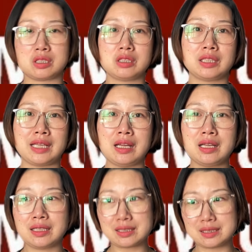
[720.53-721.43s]
得的呀。
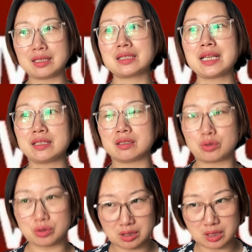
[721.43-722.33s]
那那再一个
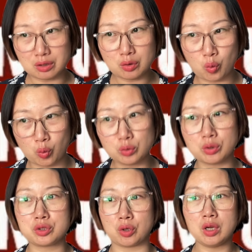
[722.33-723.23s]
就是人活
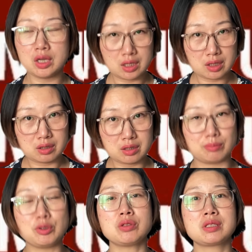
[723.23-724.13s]
多久，什
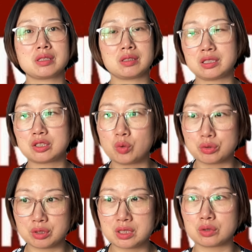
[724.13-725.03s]
么时候死？其实我
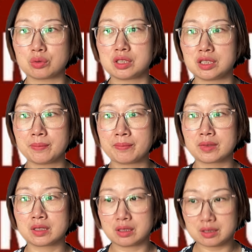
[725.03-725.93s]
觉得这个东西，
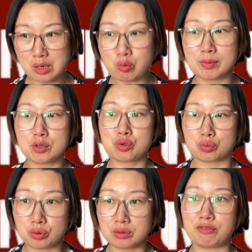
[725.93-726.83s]
在我们主
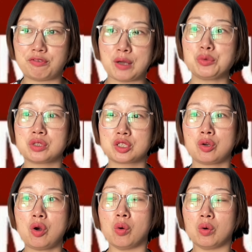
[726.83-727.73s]
动的防御之
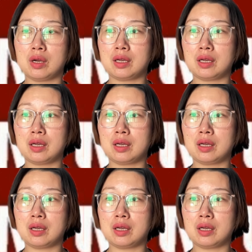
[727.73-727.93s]
后。